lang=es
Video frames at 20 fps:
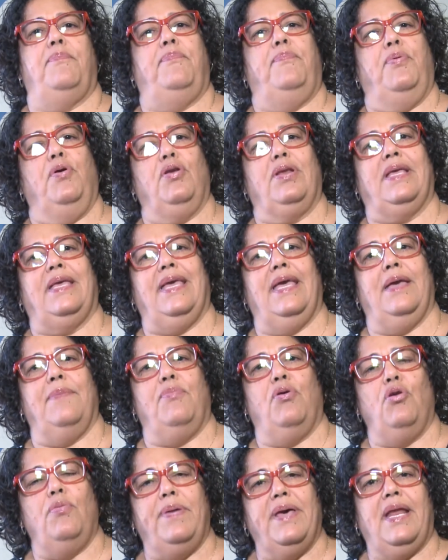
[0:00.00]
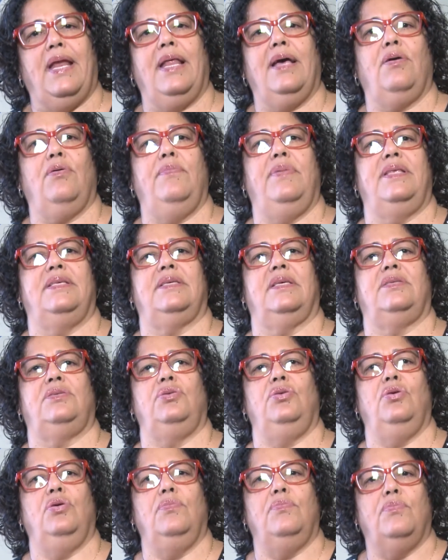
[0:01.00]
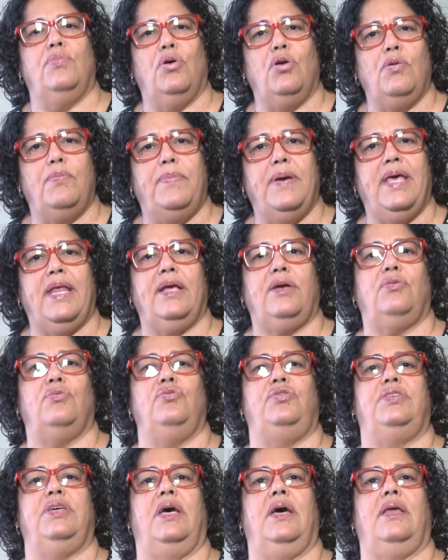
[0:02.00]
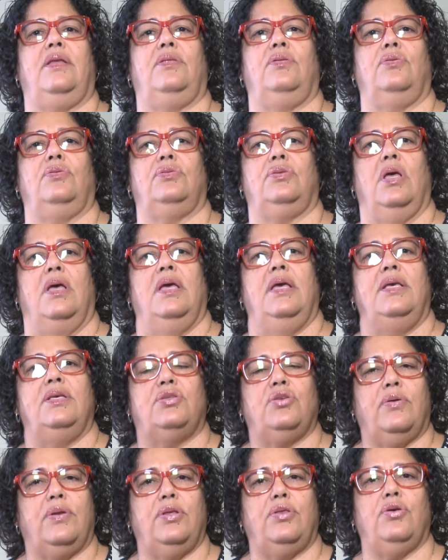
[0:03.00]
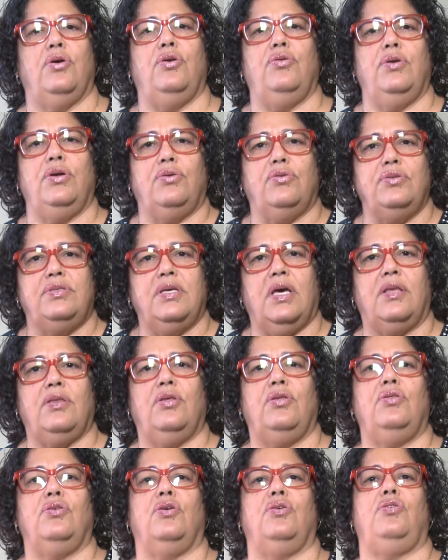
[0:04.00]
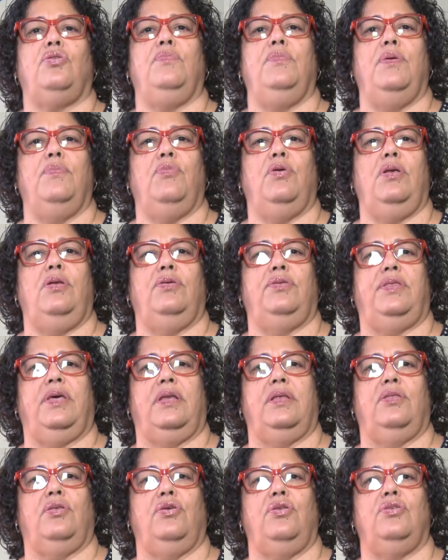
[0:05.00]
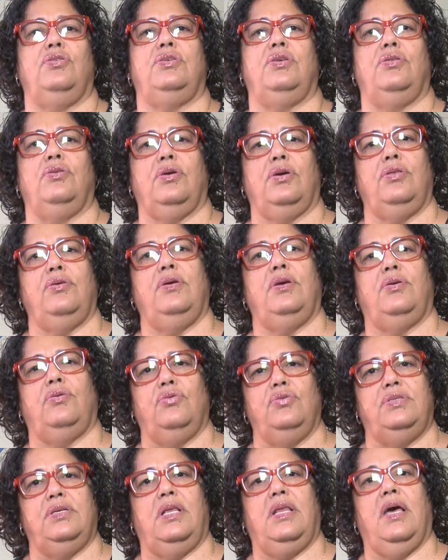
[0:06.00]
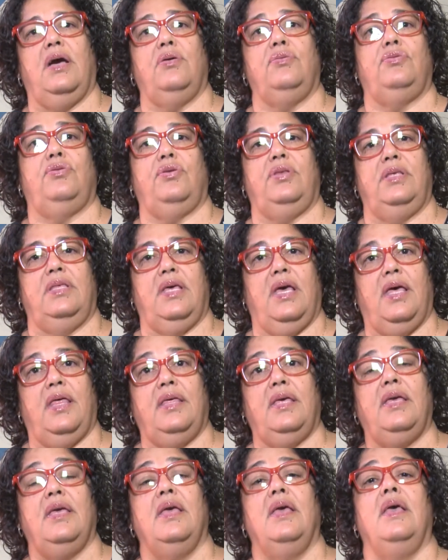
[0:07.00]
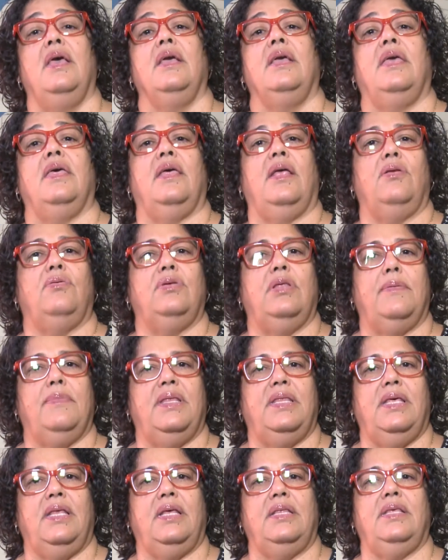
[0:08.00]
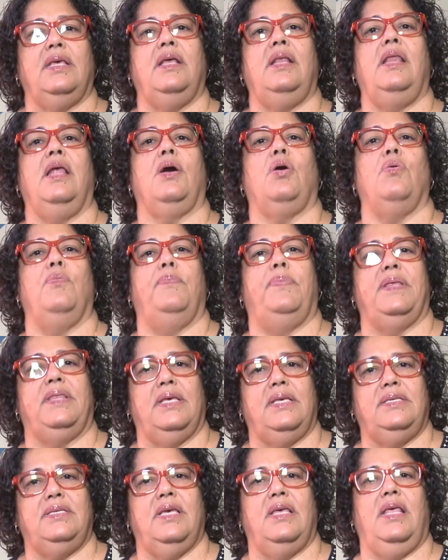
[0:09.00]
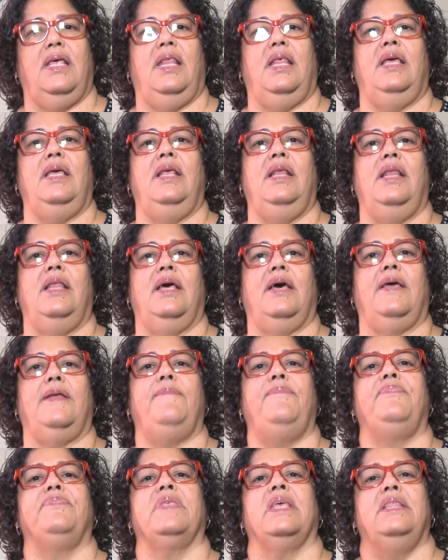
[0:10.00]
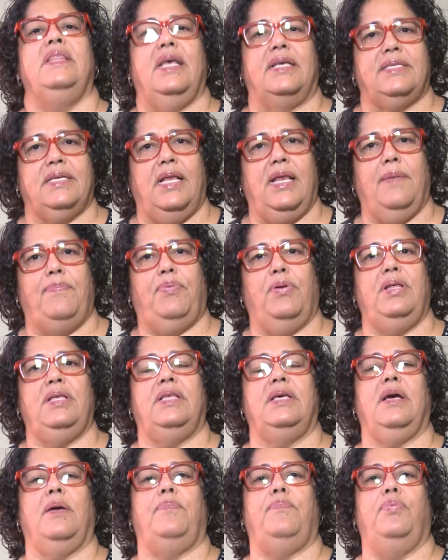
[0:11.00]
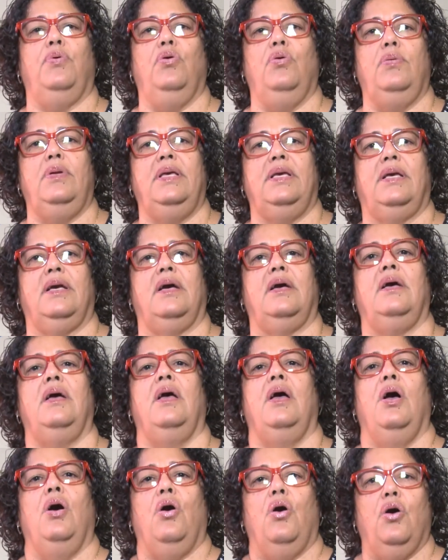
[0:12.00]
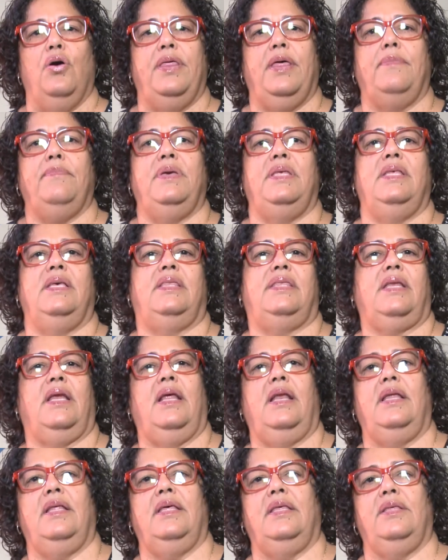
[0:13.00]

porque volver a la conversación, volver a escucharnos y sobre todo no escucharnos nosotros mismos en los territorios, sino que nos escuchen las autoridades que de alguna manera tienen la competencia de legislar, de hacer las políticas públicas o de administrarlas.